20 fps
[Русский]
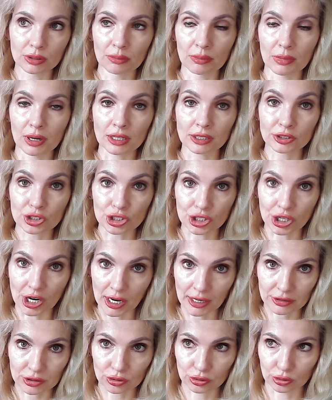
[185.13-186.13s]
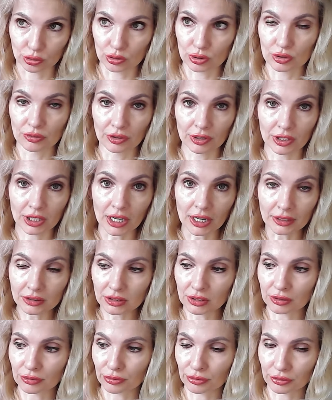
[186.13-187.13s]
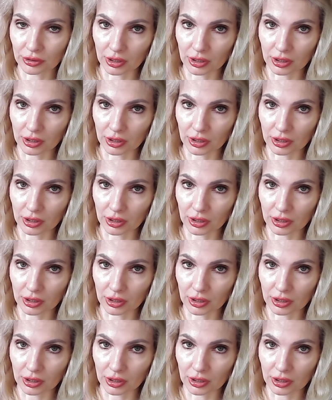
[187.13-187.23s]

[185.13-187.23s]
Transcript: молчать, то есть вариантов...